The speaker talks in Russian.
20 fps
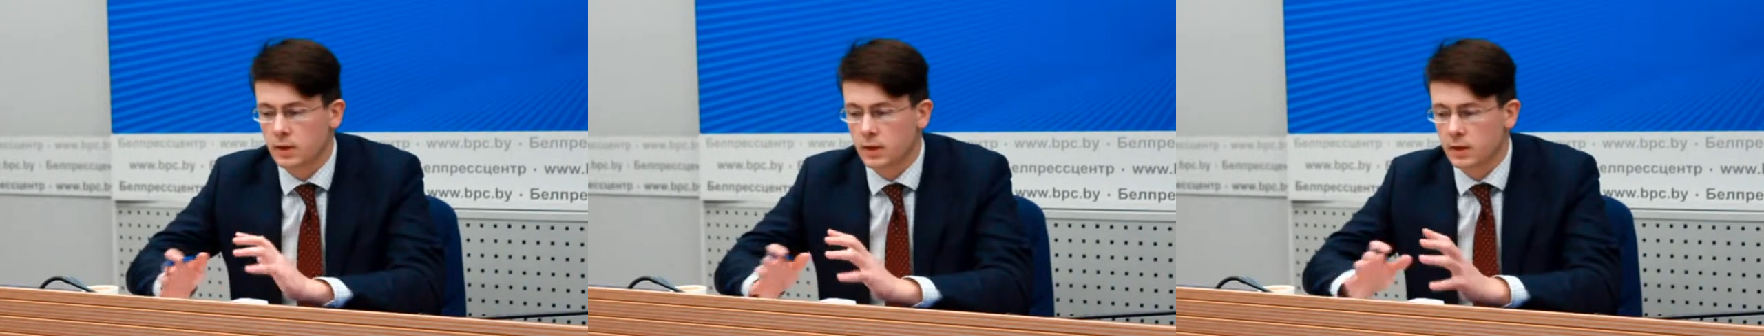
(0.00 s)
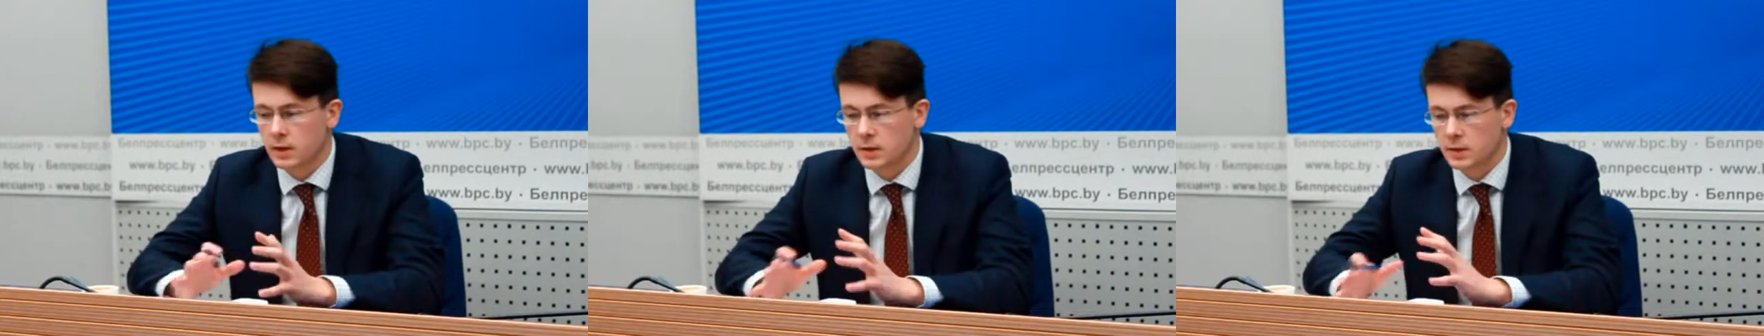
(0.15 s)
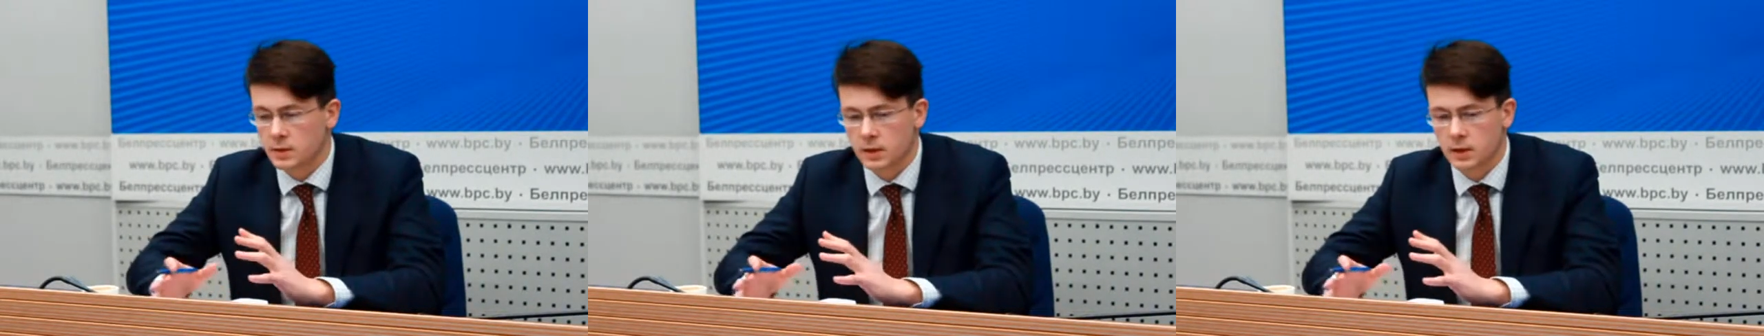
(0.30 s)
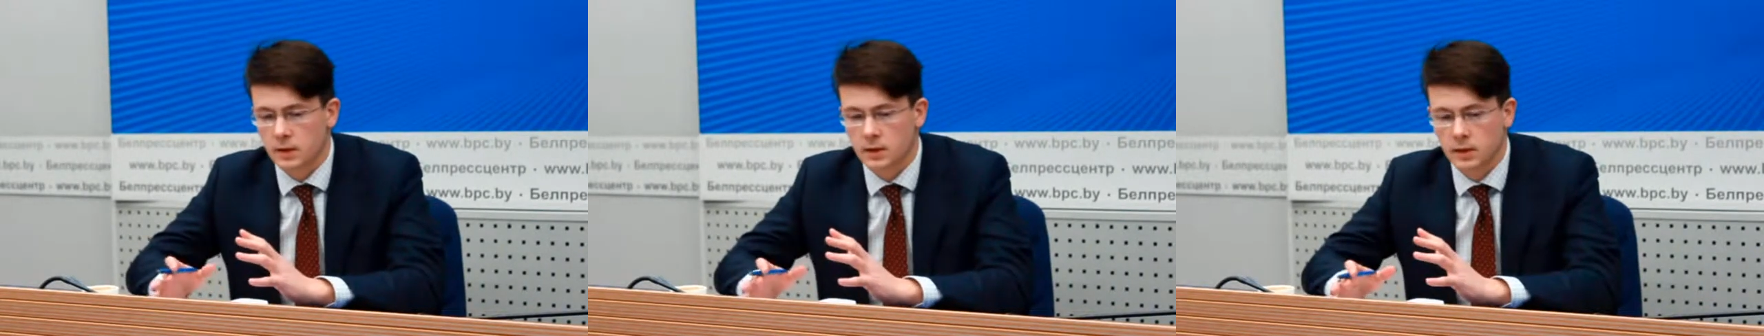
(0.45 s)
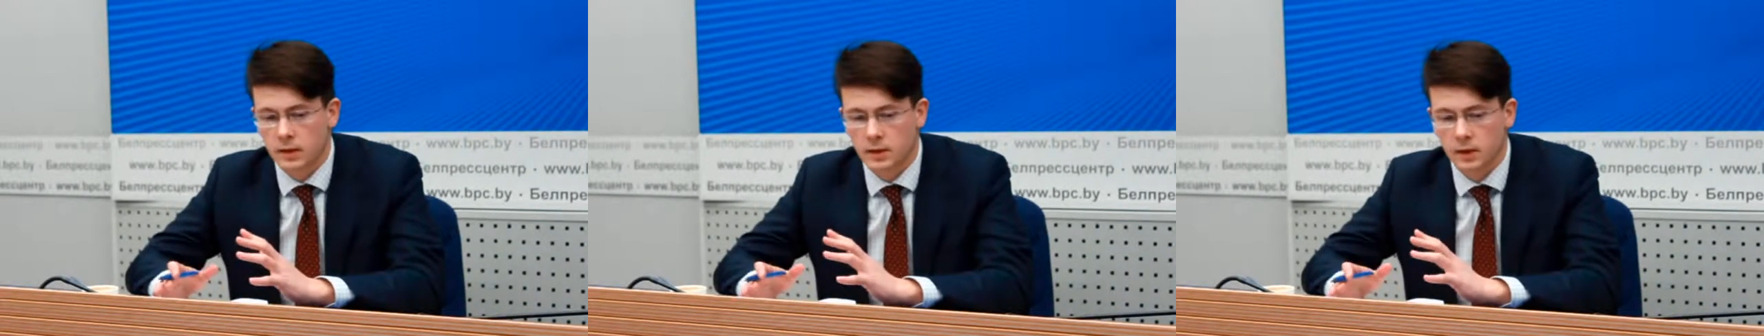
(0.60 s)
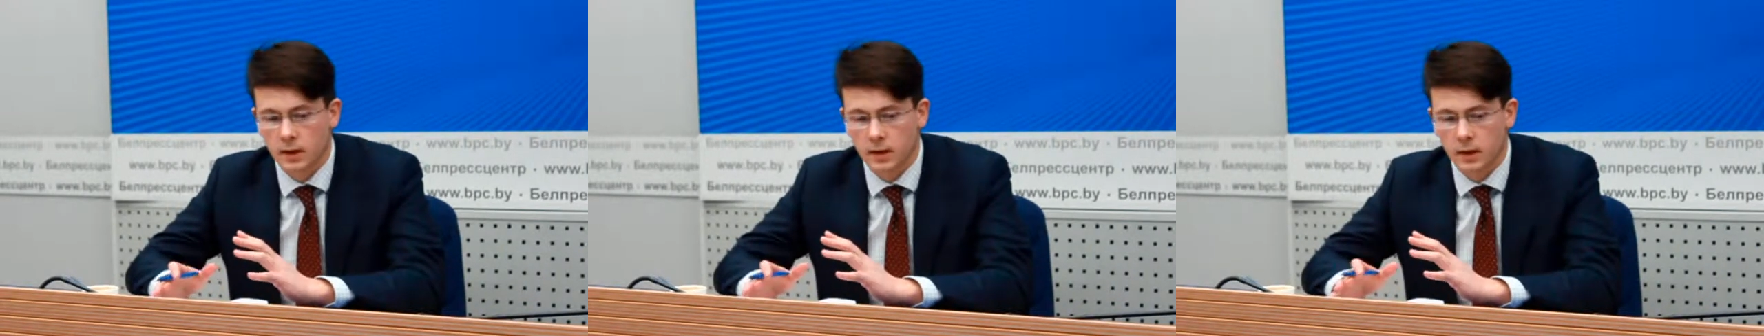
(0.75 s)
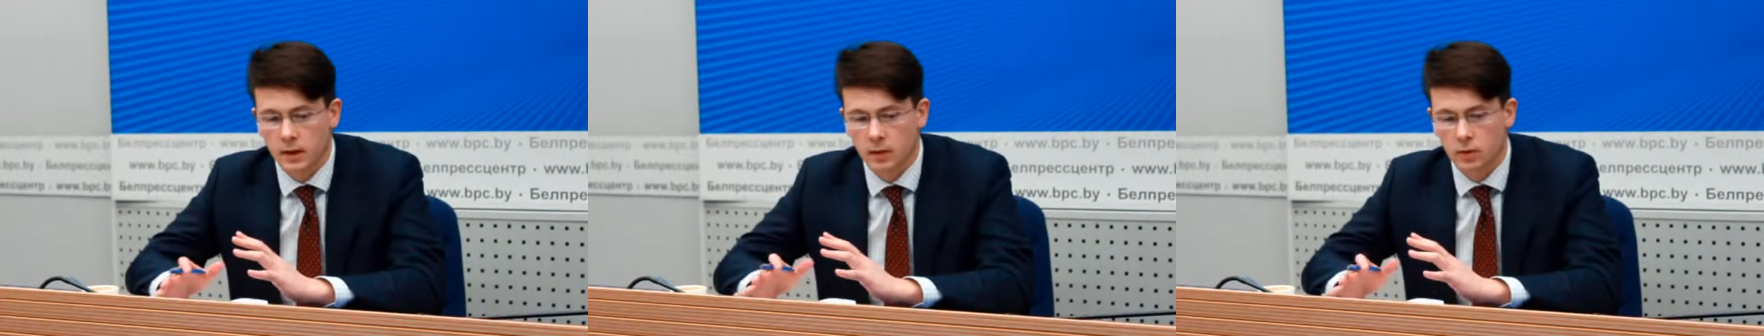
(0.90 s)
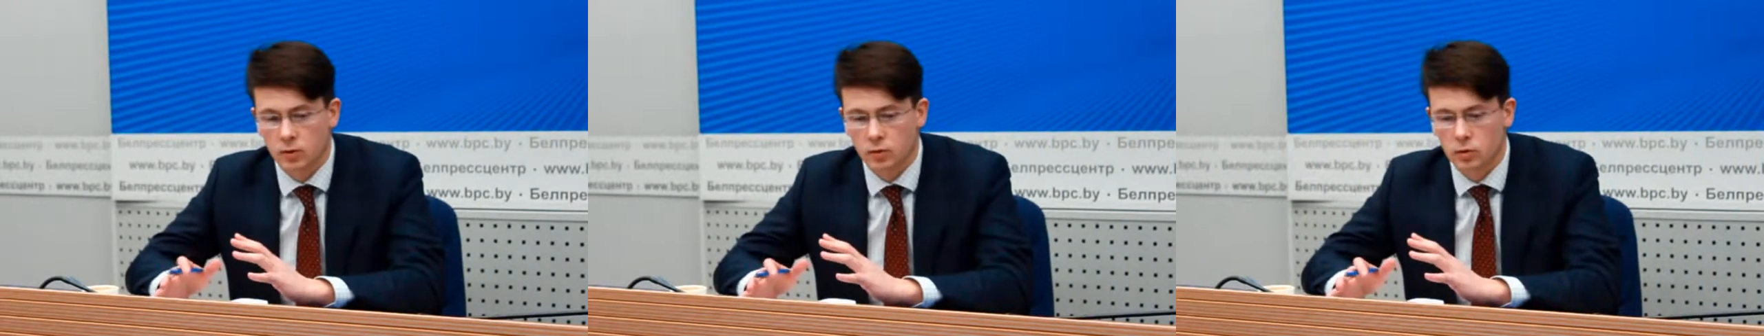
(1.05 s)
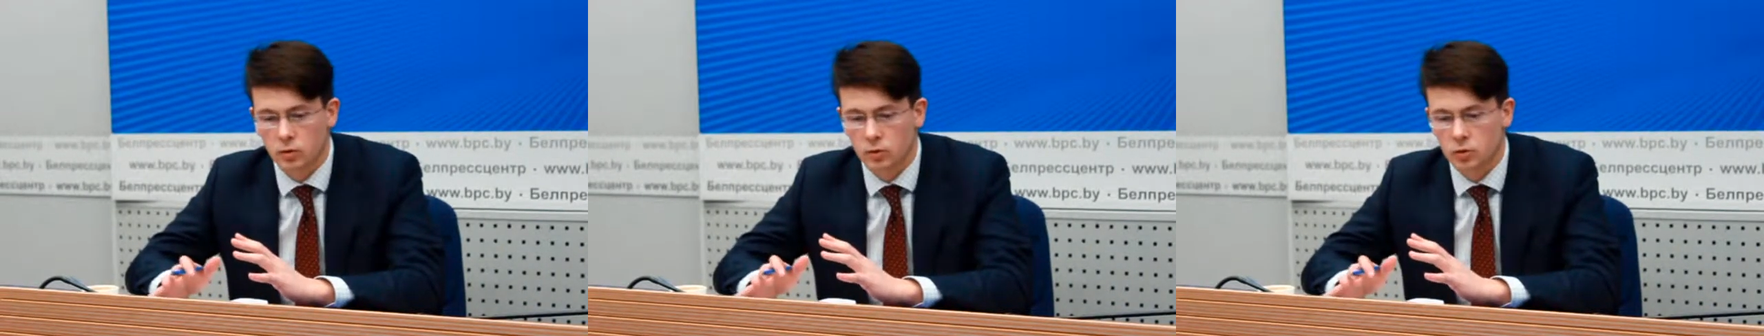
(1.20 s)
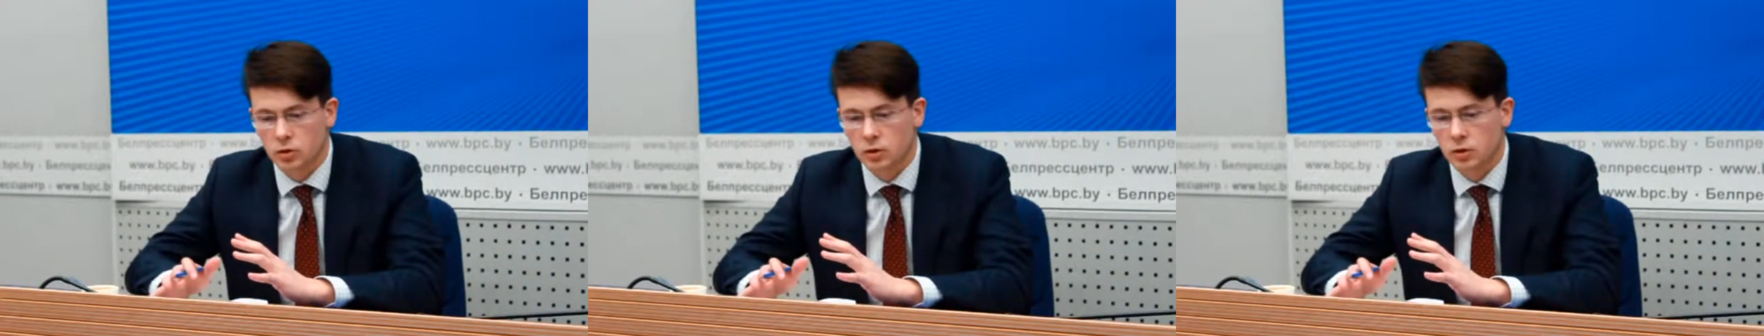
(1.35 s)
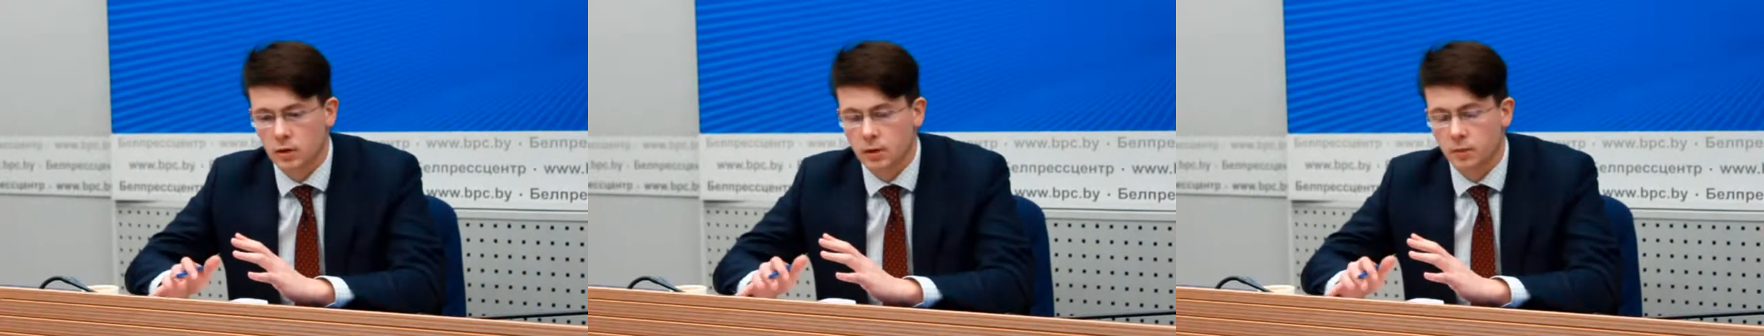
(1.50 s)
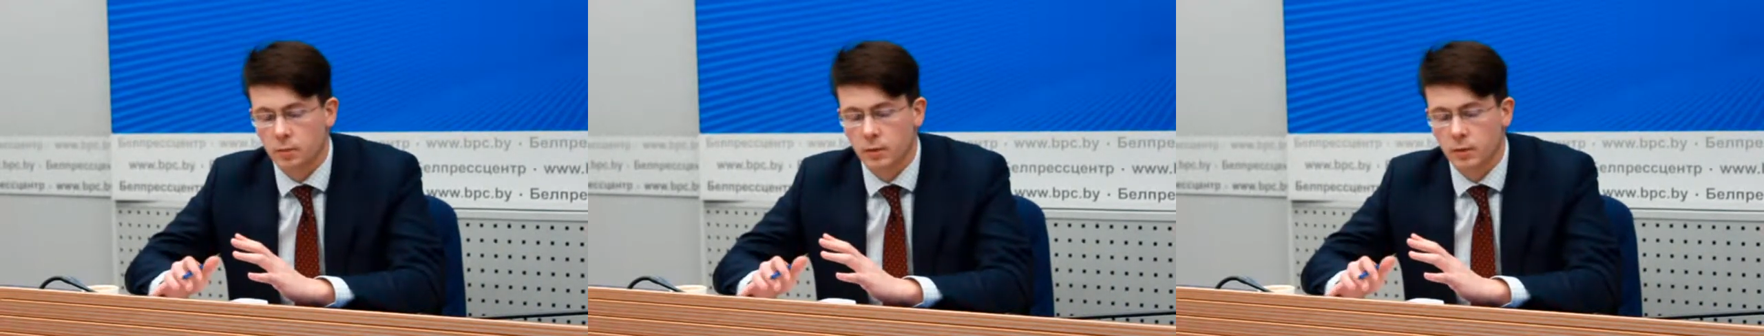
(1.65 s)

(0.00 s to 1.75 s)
архитекторы или какие-то художники,